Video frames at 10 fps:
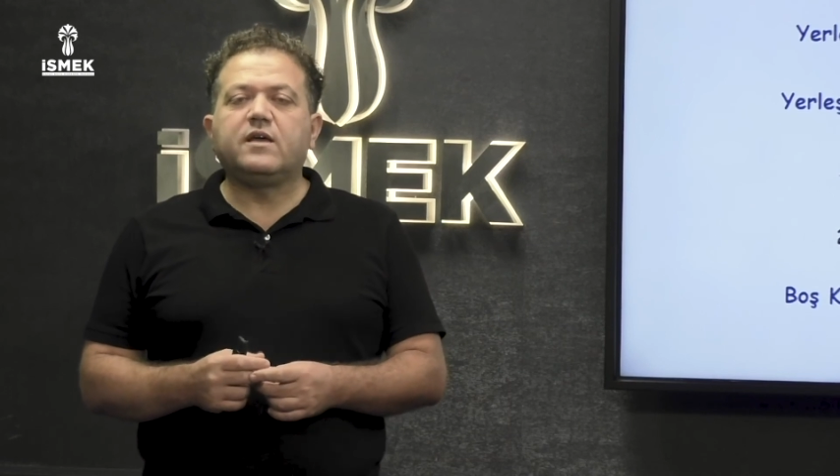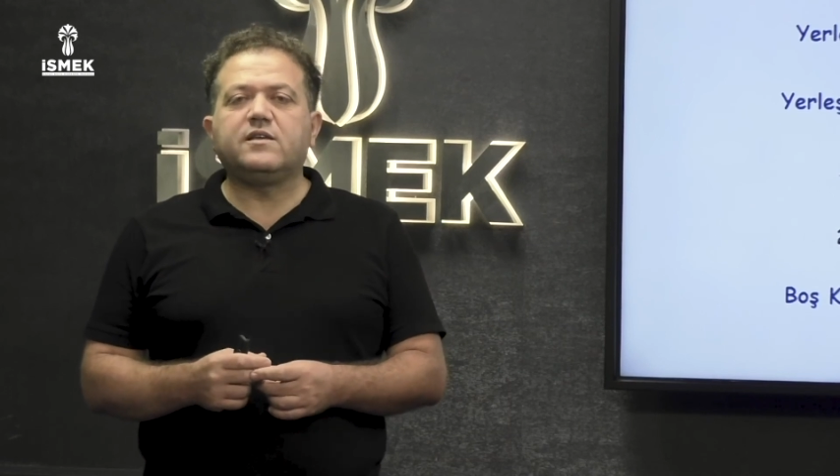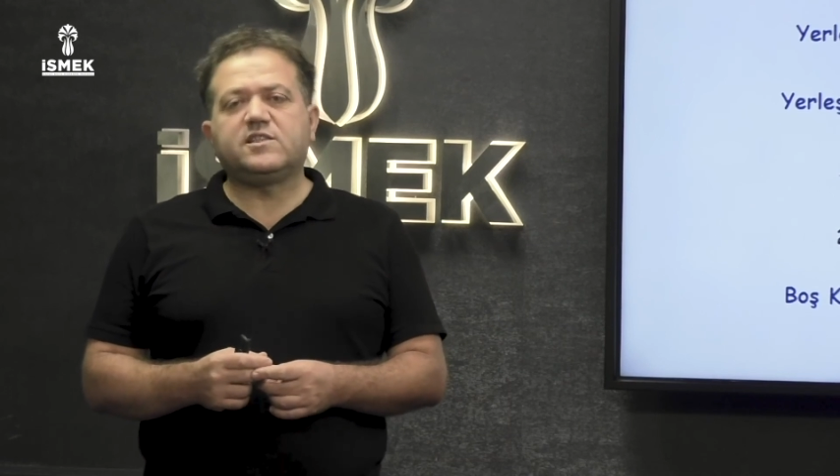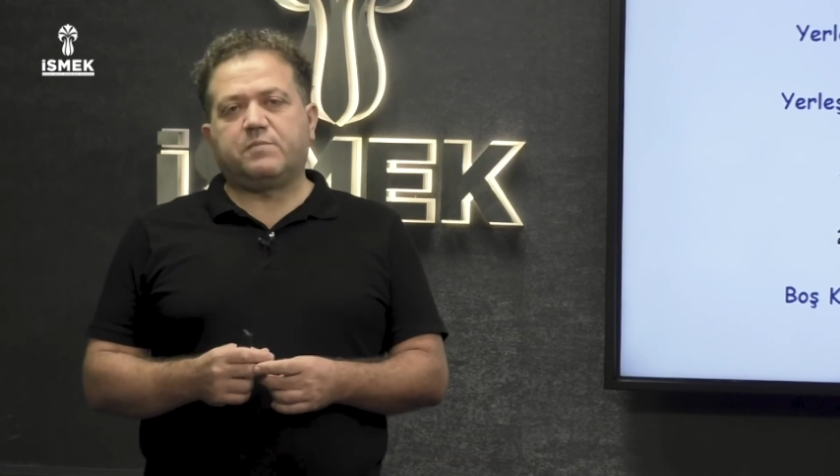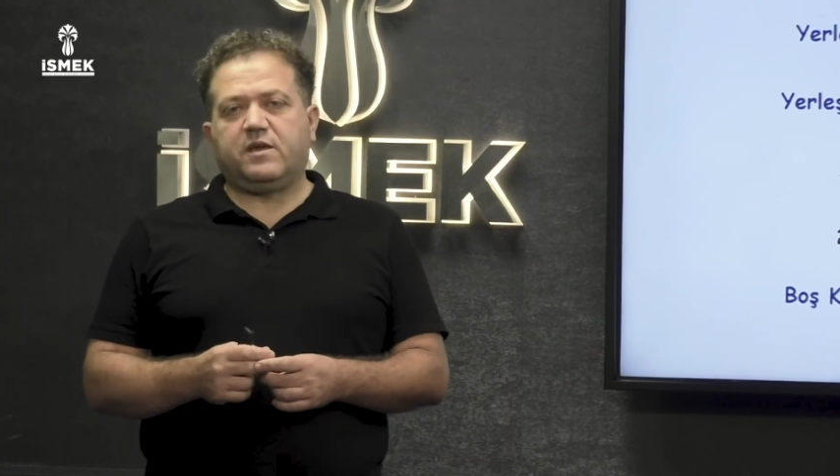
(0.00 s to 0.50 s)

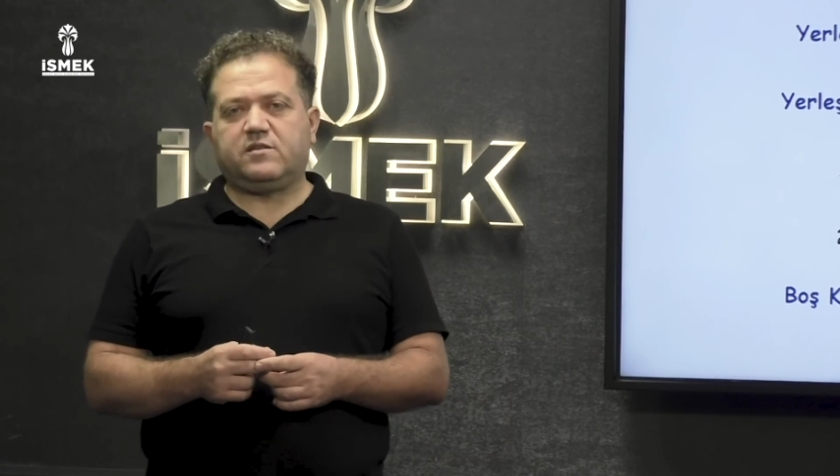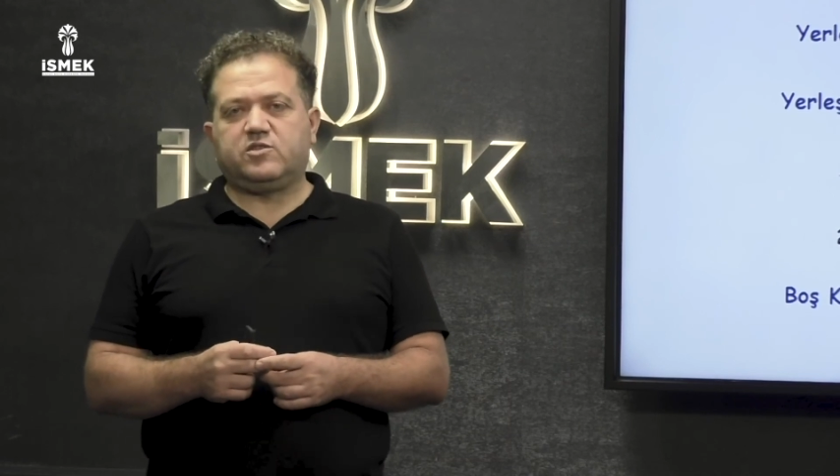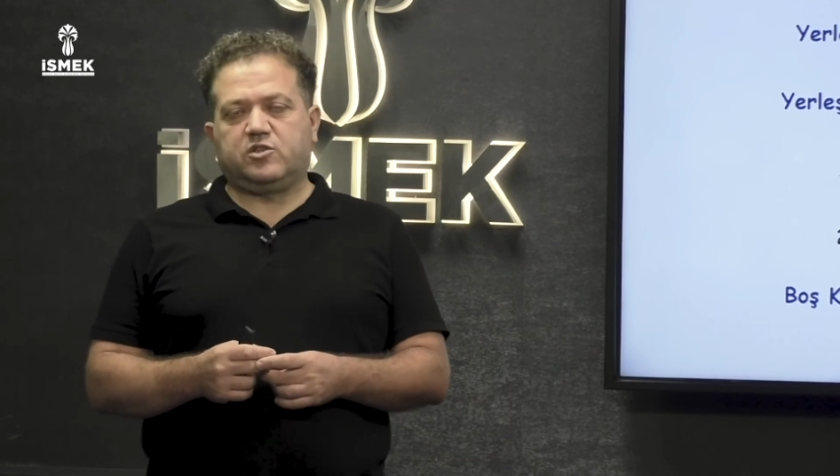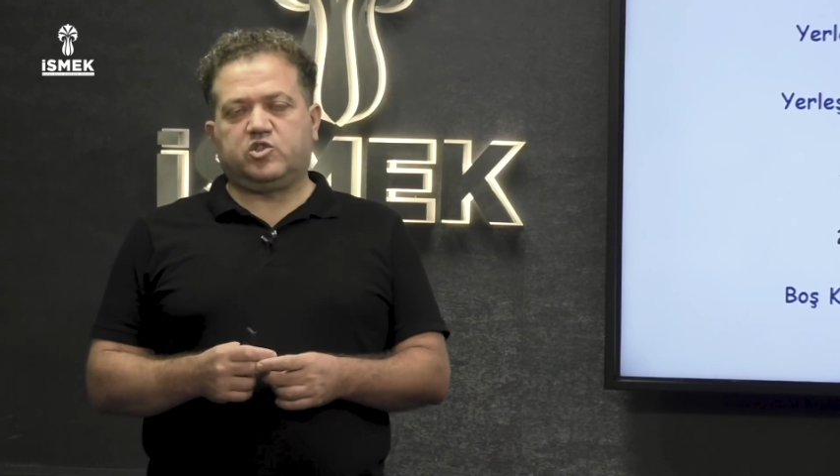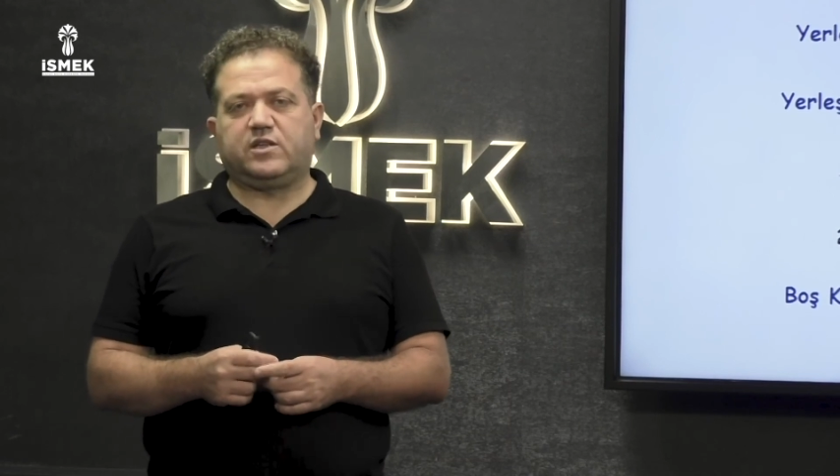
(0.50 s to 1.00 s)
İSMEK
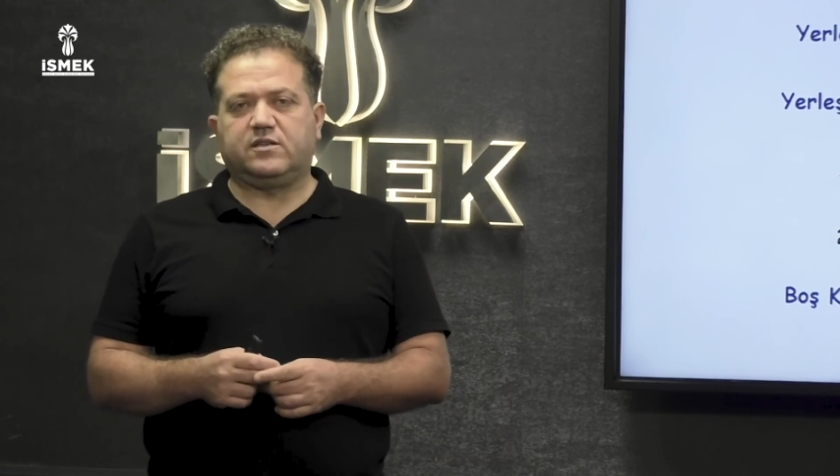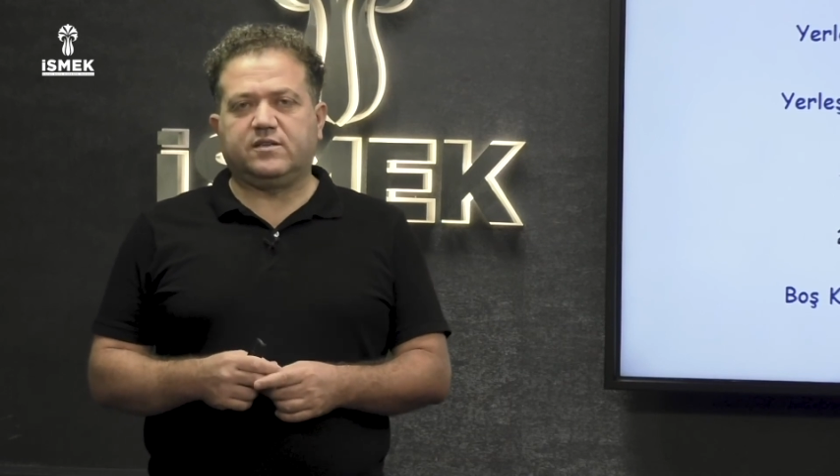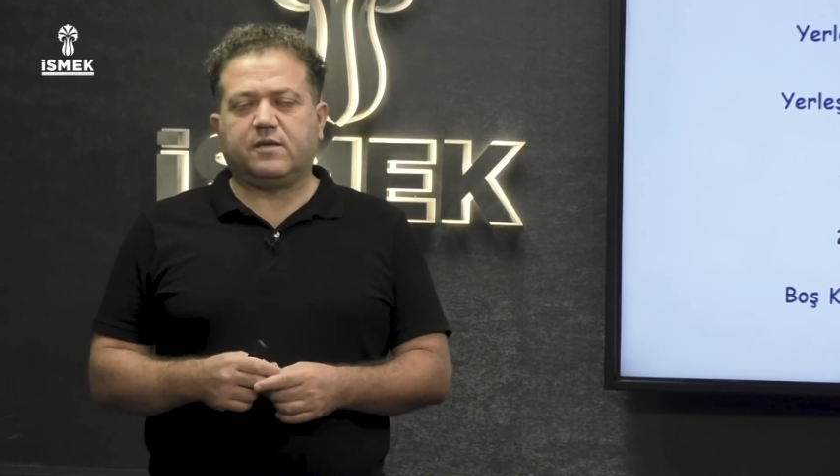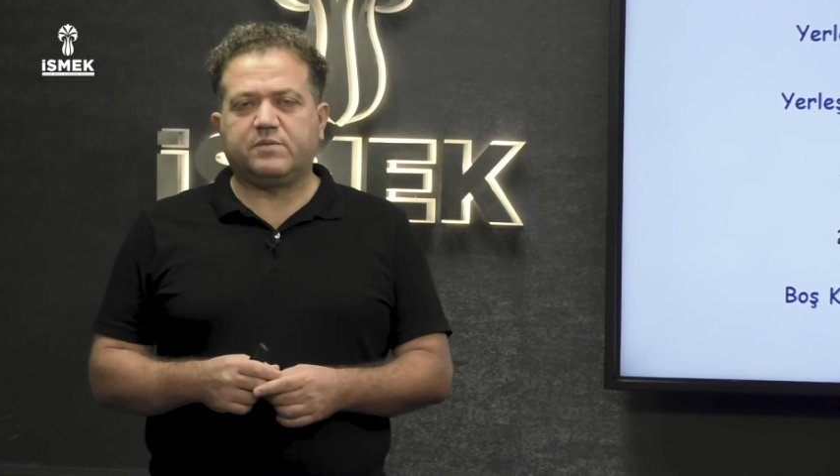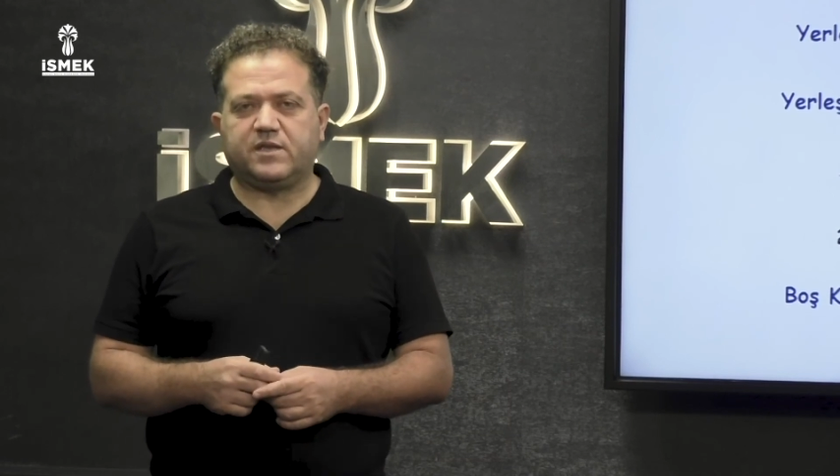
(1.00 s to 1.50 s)

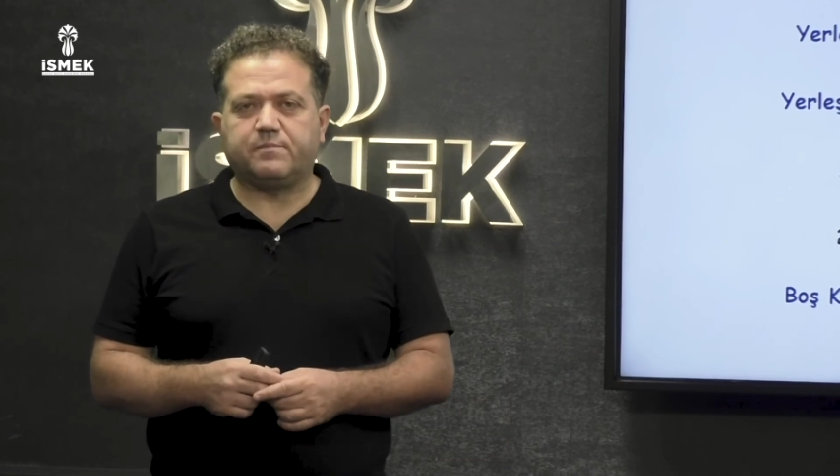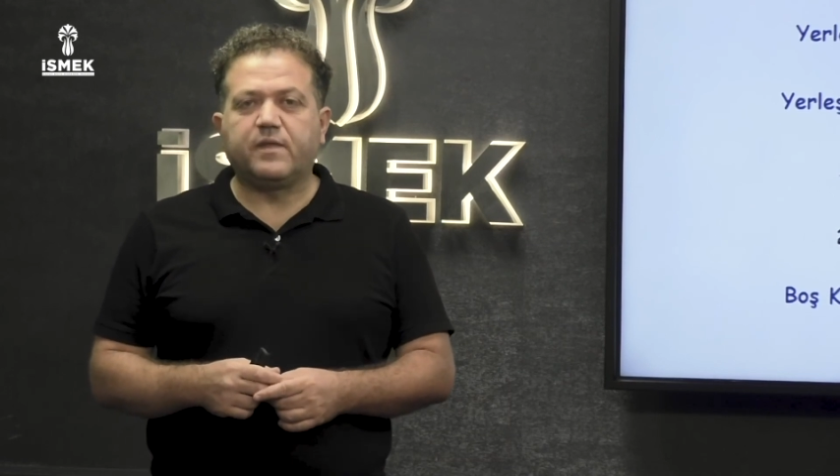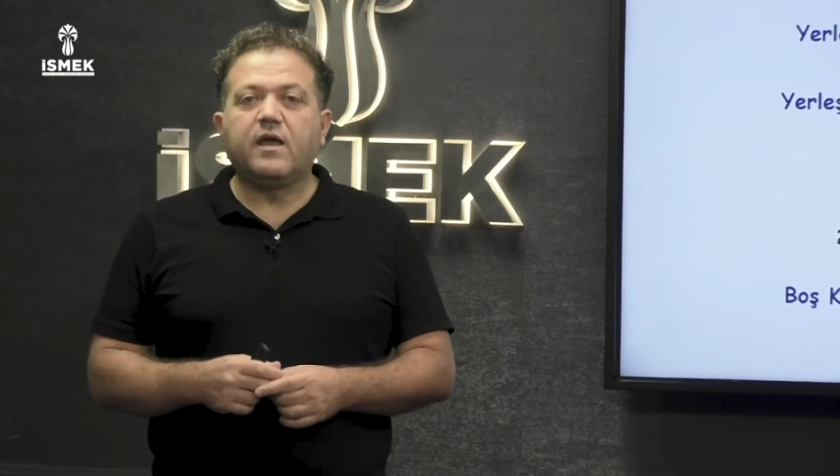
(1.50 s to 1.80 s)
çalışanlarından biriyim.